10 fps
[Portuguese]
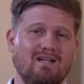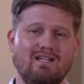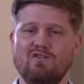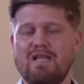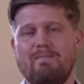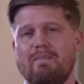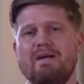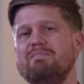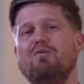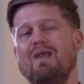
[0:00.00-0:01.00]
Não dá para
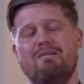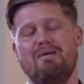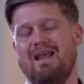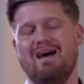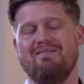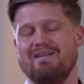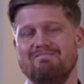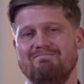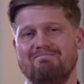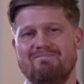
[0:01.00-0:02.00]
manipular a
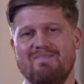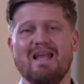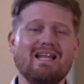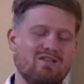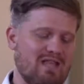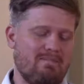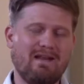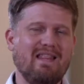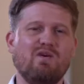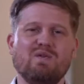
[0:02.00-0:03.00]
palavra. Não dá
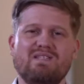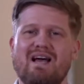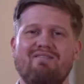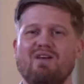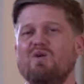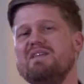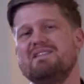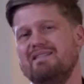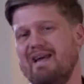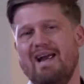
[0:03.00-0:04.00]
para negociar valores
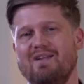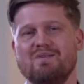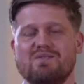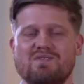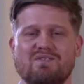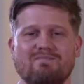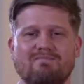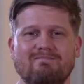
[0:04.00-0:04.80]
eternos.